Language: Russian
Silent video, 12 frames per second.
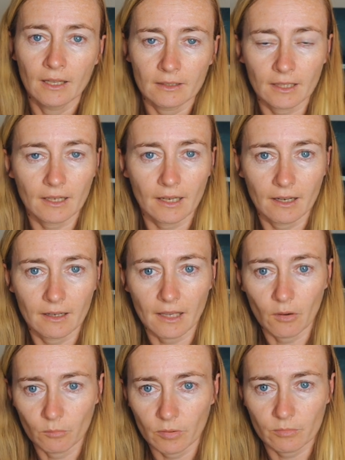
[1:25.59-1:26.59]
так как я
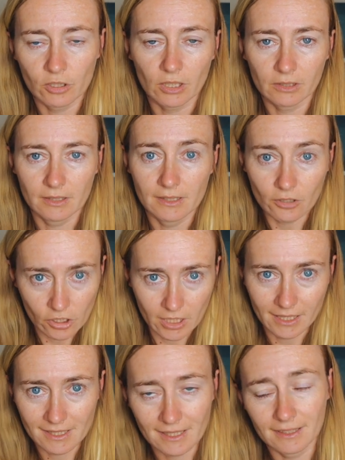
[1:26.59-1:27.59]
вам пообещала
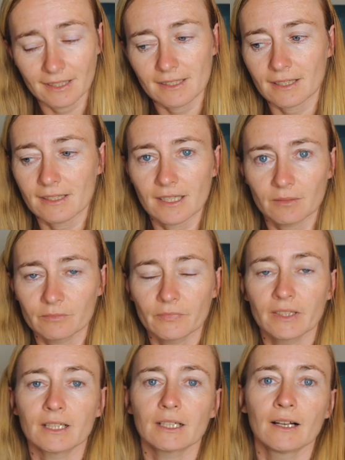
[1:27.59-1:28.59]
держаться от этих тем.
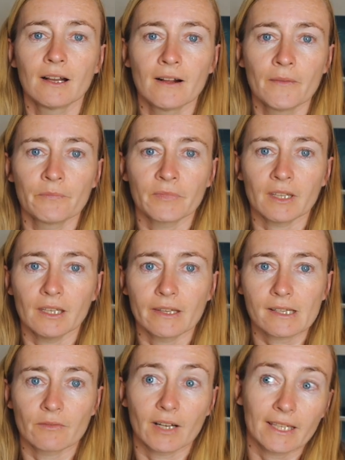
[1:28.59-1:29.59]
Да. И
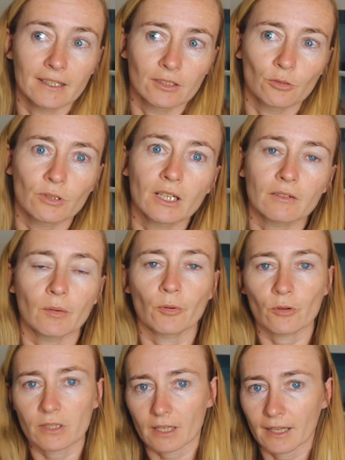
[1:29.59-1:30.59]
если в каких-то других
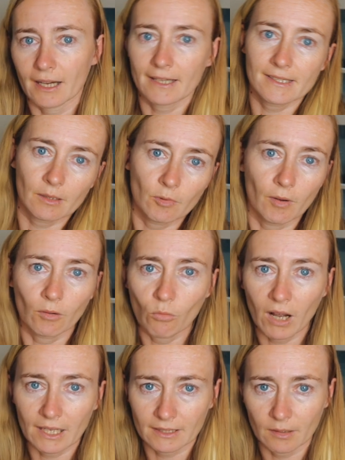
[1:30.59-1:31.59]
вопросах я хотя бы могу
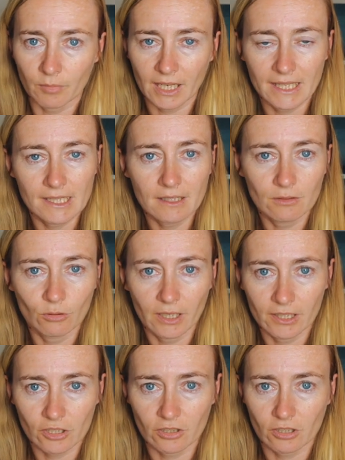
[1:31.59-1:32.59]
как-то обходить, то,
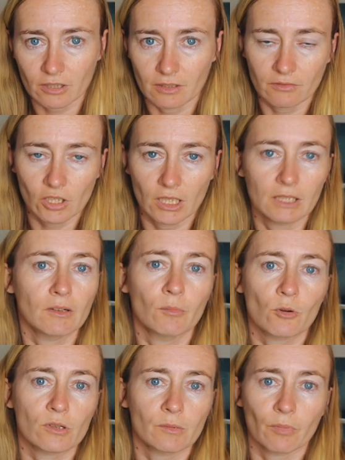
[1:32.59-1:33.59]
конечно же, отвечая на
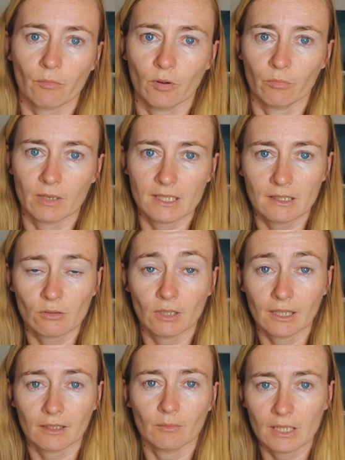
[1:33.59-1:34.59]
вопросы про мою позицию,
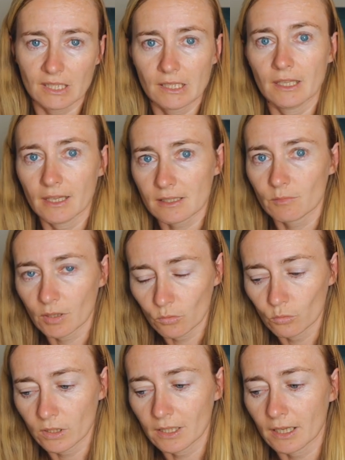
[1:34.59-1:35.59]
я это обойти не смогу
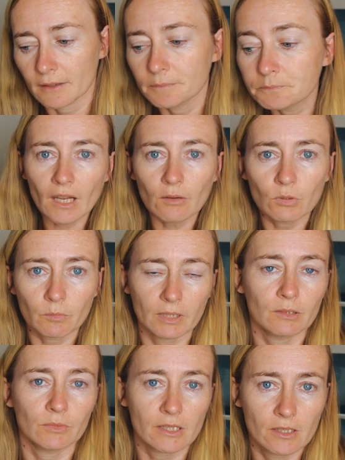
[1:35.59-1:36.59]
никак. Вот,
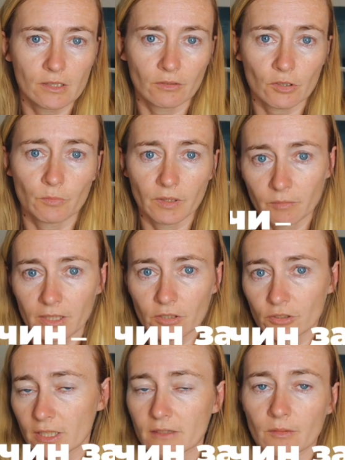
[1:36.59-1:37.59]
поэтому надеюсь на ваше понимание,
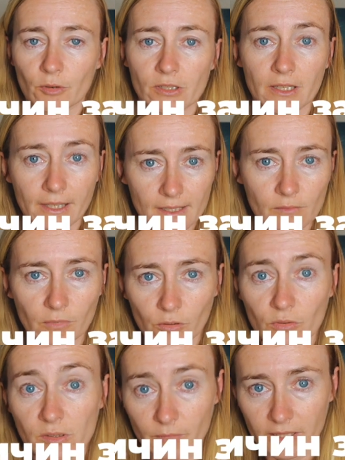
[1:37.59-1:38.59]
что эти вопросы не смогу
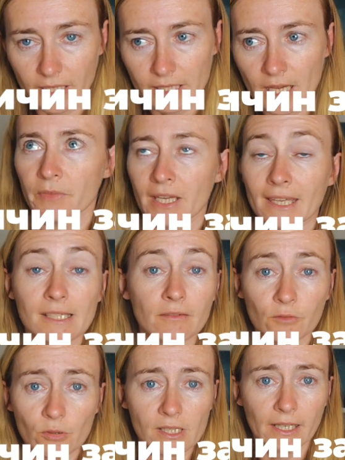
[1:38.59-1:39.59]
рассмотреть. Если вы
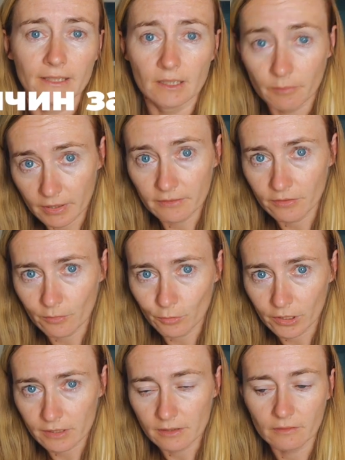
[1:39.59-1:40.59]
вдруг захотите
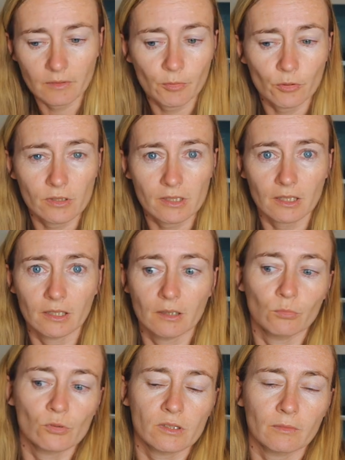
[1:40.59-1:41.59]
переформулировать этот вопрос и,
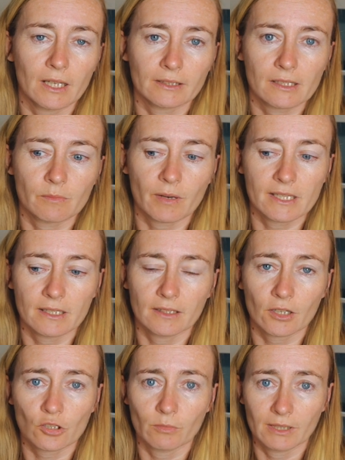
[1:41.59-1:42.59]
допустим, как-то спросить
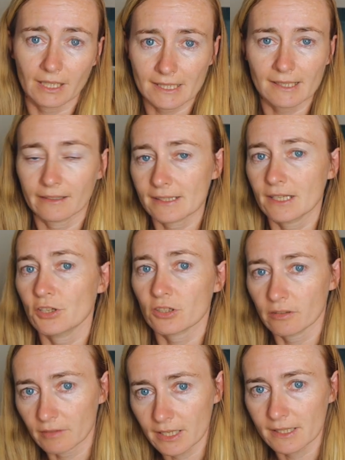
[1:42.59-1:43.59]
так, чтобы это касалось
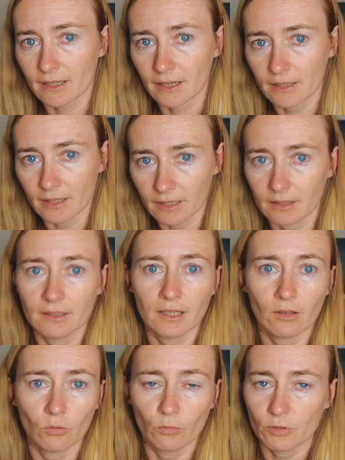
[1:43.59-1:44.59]
лично вас, а не
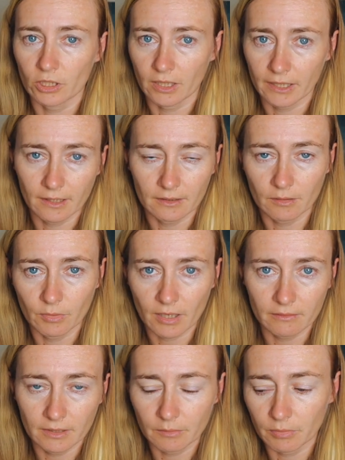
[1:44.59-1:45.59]
да, общих каких-то
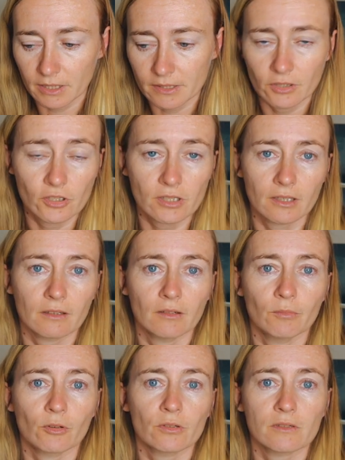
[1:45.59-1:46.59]
мировых политических
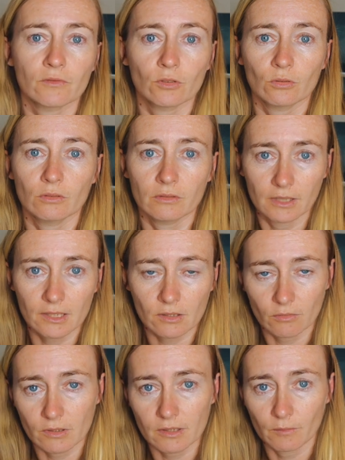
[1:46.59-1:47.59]
вопросов, то я с
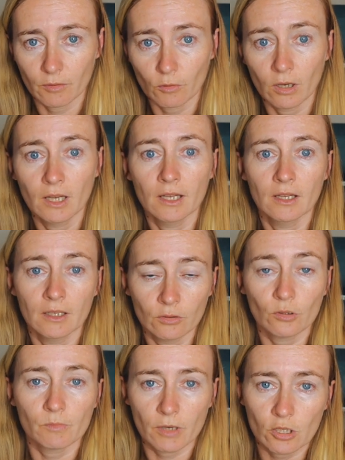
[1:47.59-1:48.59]
удовольствием его...
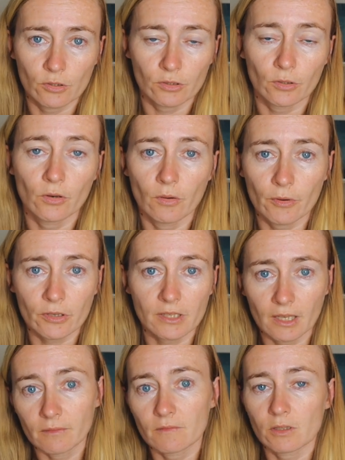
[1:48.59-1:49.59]
Ну, если пришлете другой вопрос,
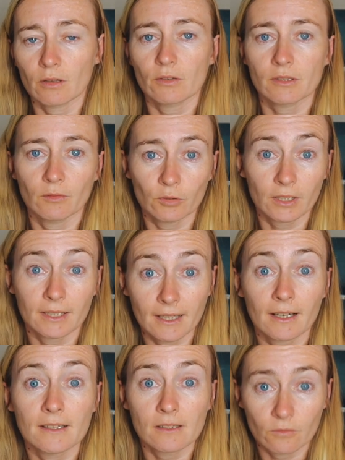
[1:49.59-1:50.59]
я с удовольствием его тогда
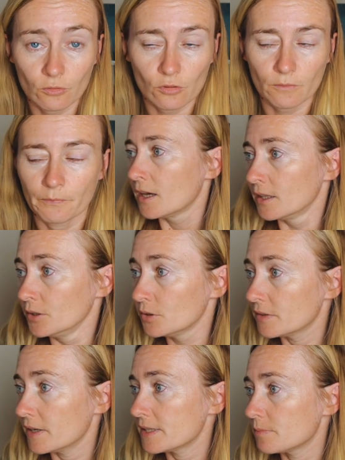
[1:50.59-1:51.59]
озвучу. Ну,
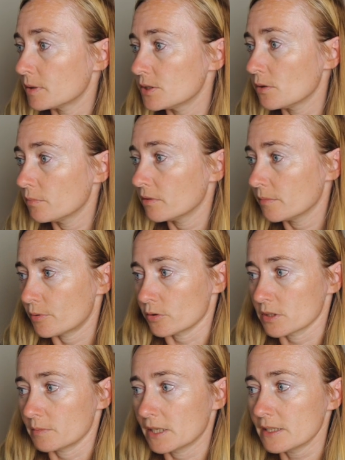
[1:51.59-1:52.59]
давайте пойдем по
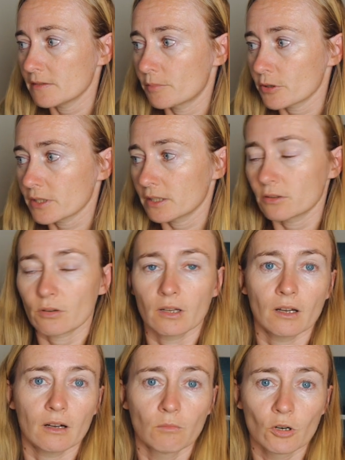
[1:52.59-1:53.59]
вопросам. Знаете, вопрос, который
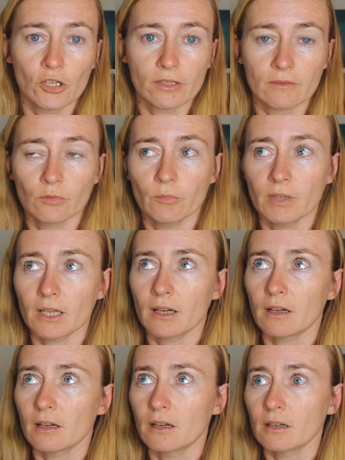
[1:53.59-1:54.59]
э, больше всего
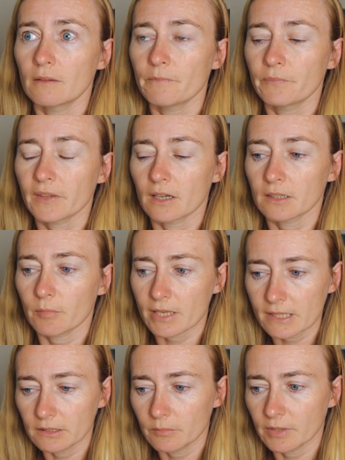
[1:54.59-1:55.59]
меня э, как-то
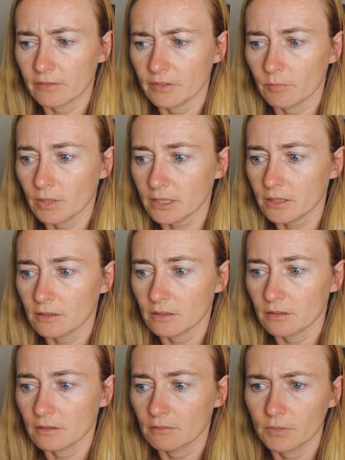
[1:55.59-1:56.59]
обратил на меня
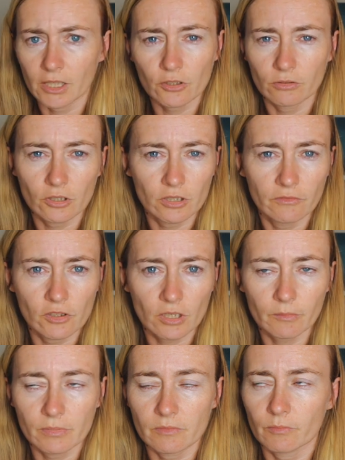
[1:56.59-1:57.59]
внимание, э, мне кажется, он даже не
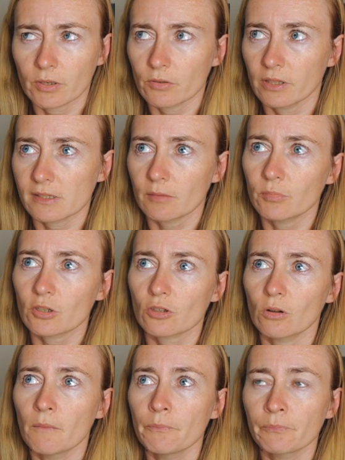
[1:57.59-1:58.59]
вчера, пару дней назад
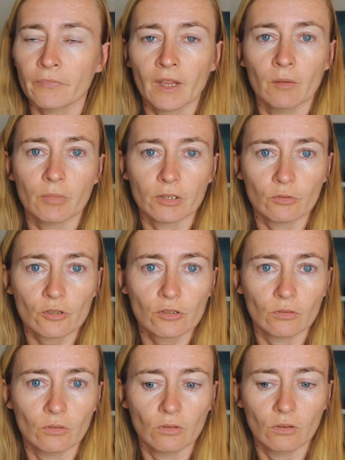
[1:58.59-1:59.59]
пришел, про то,
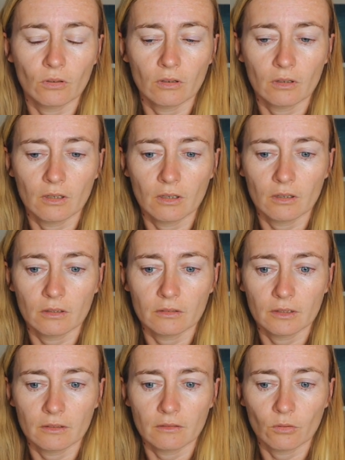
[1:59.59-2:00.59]
что э,
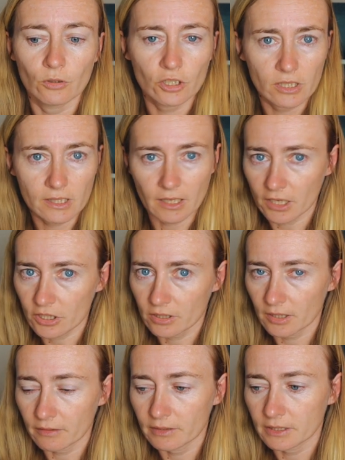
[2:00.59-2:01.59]
очень страшно,
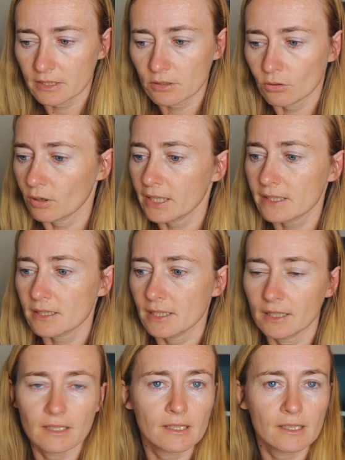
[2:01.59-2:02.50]
да, в этой ситуации не